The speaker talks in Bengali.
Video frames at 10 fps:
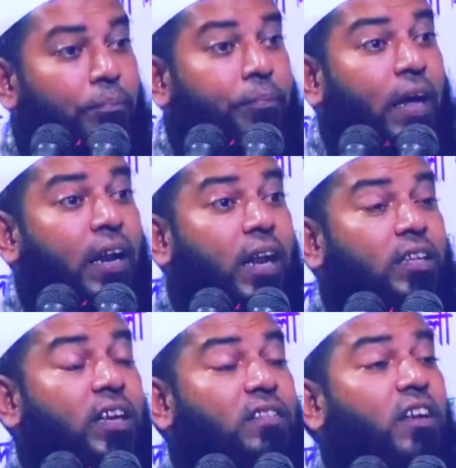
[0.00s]
ব্যানারে
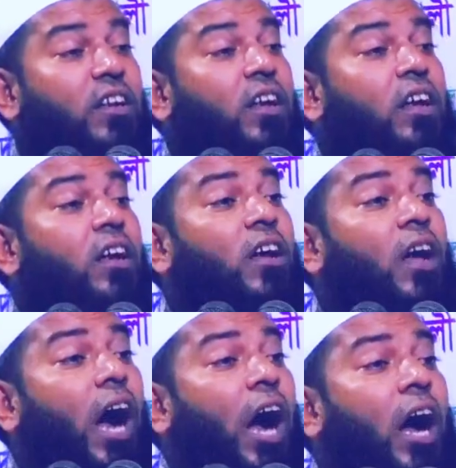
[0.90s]
দিয়েছে
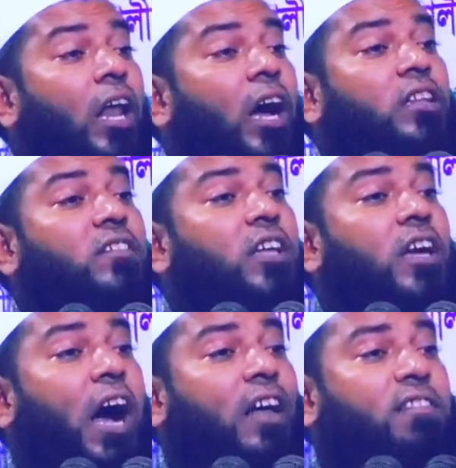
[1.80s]
আহলে হাদিসদের
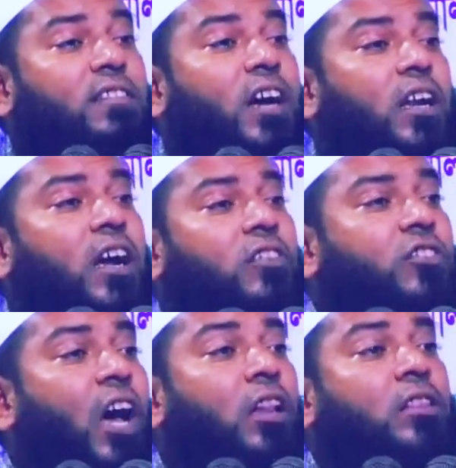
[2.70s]
আস্তানা
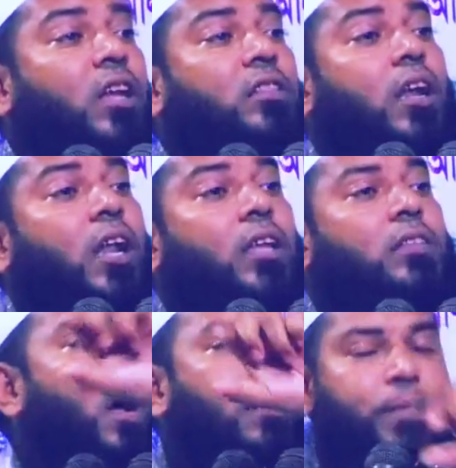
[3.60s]
সালতা থানায়
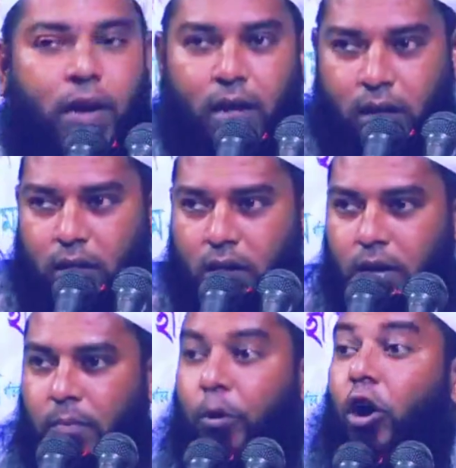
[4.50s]
থাকবে না
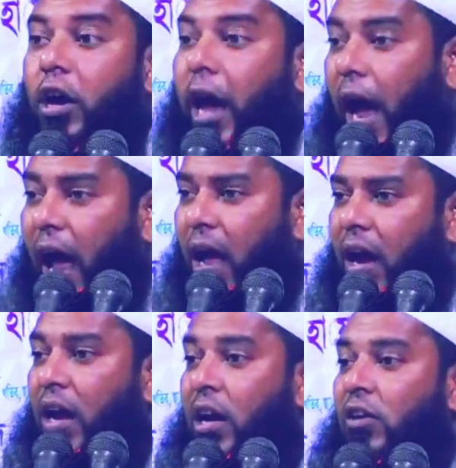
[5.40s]
পক্ষে
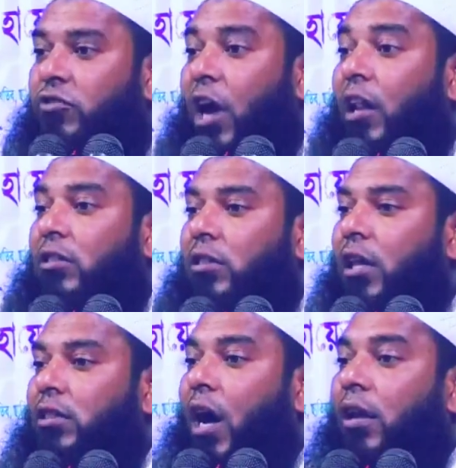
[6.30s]
সালতা
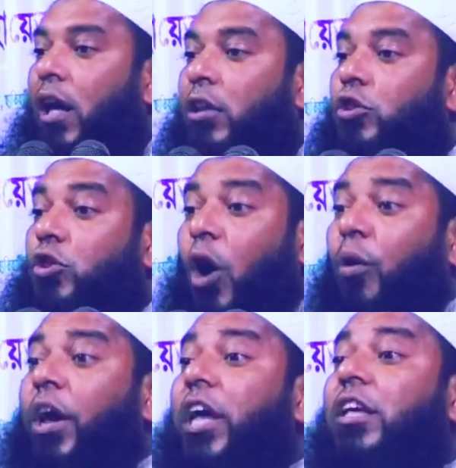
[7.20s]
থানার
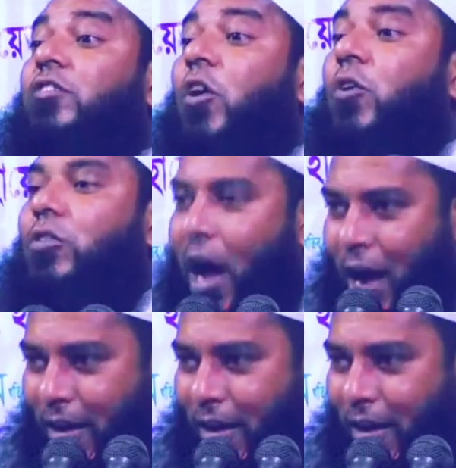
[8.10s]
তৌহিদি জনতা